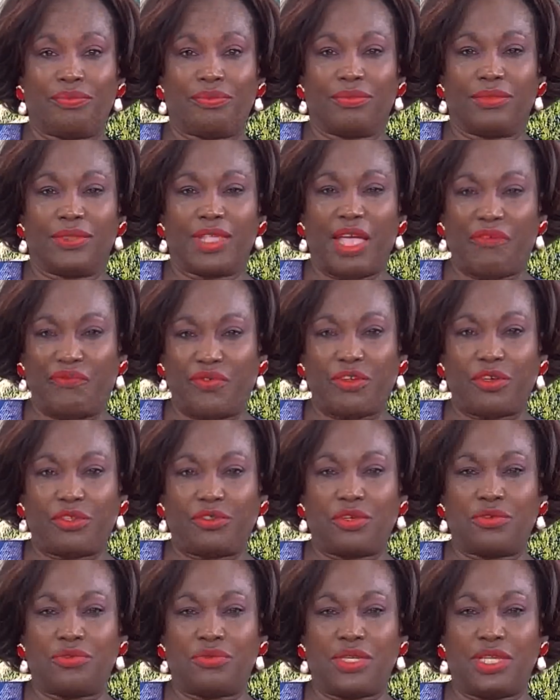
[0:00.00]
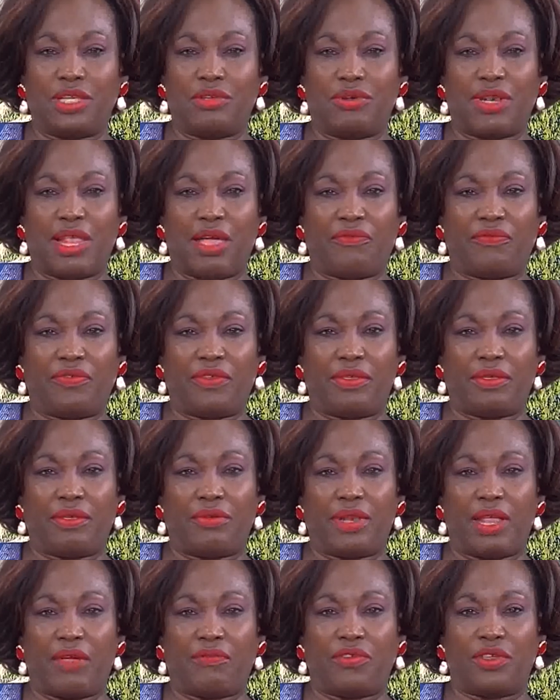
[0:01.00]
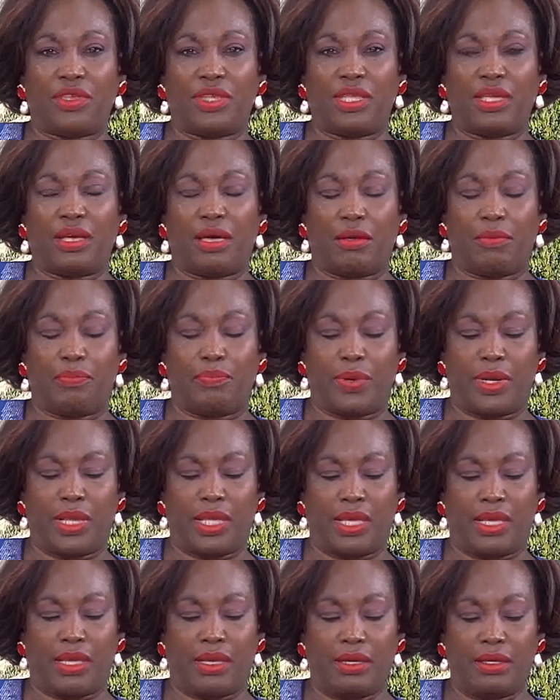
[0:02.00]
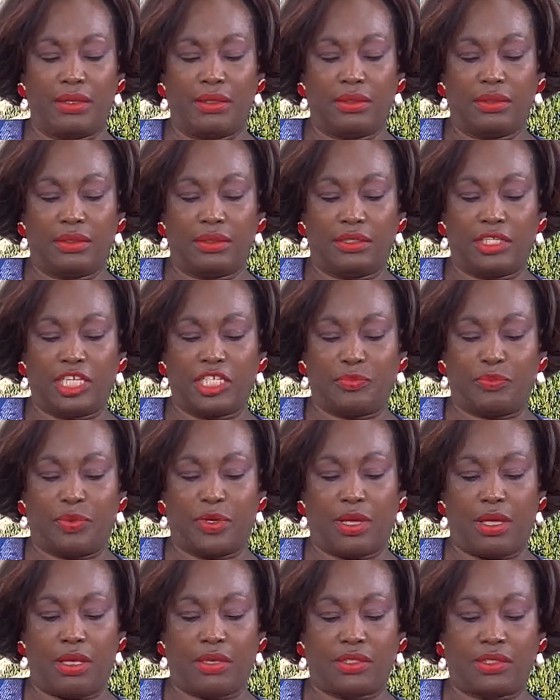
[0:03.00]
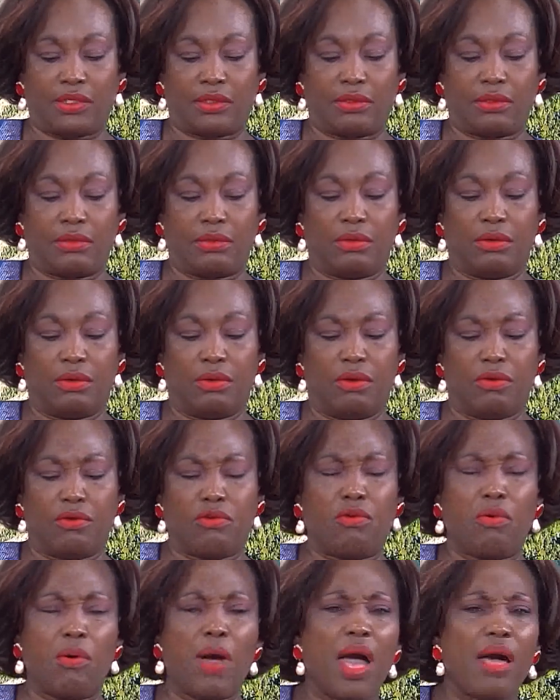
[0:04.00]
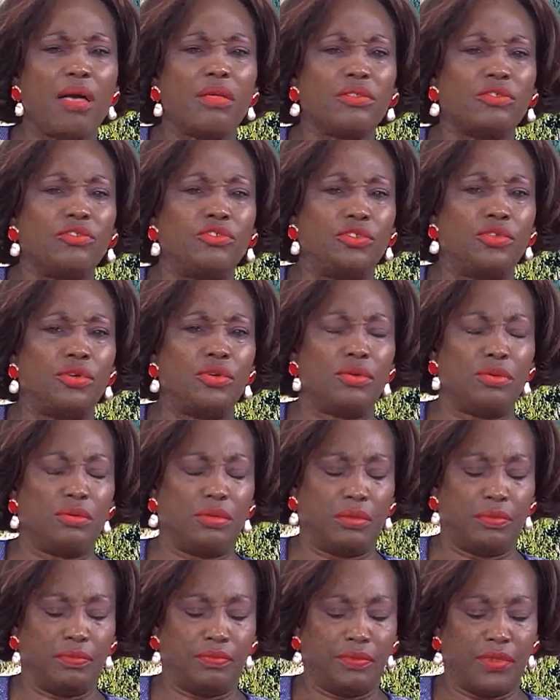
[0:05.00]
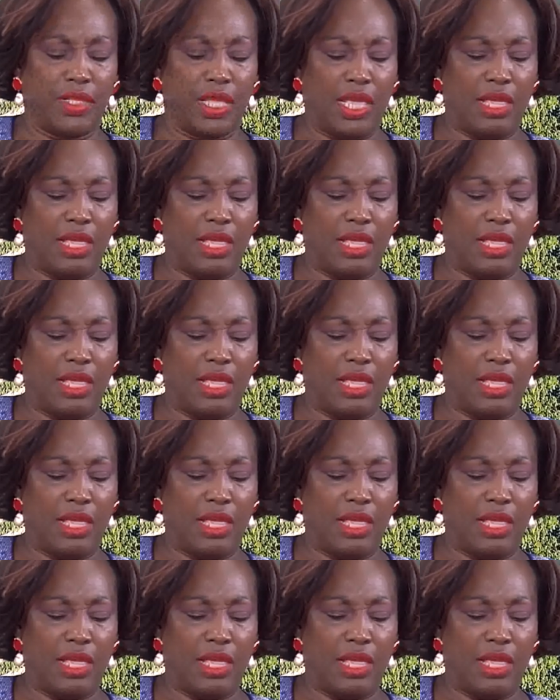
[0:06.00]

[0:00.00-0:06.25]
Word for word: afin de te donner un, un avenir plein d'espérance. Crois en Dieu. Et